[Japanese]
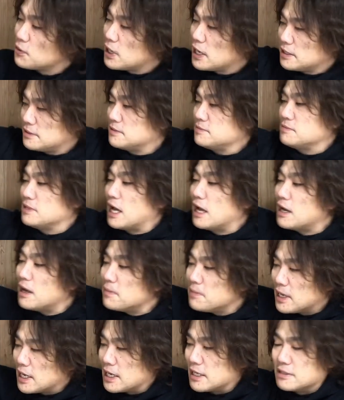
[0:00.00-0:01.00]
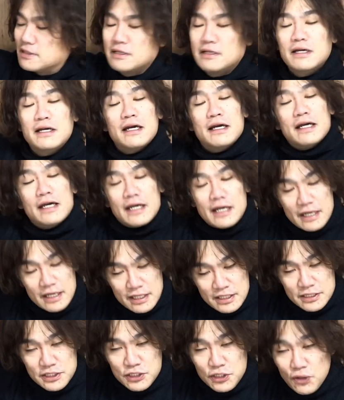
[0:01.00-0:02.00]
が斜め
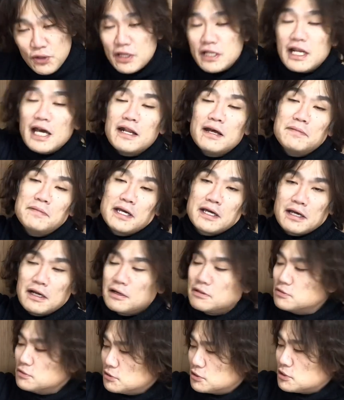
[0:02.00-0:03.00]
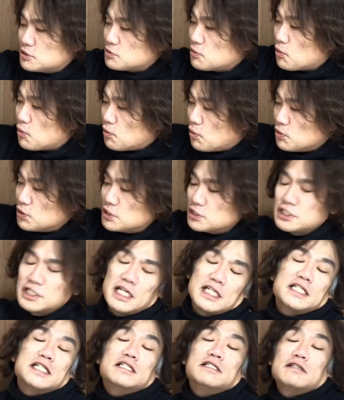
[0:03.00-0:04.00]
ちょい斜めから打つとこういう写
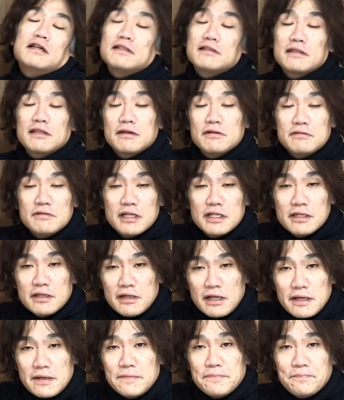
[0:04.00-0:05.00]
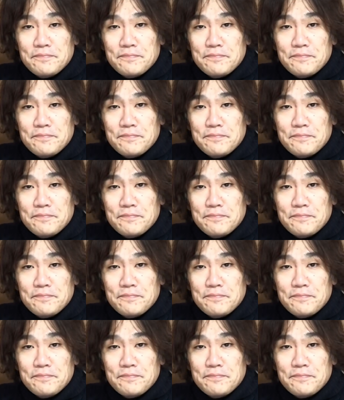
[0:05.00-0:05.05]
真になってくるんですよね。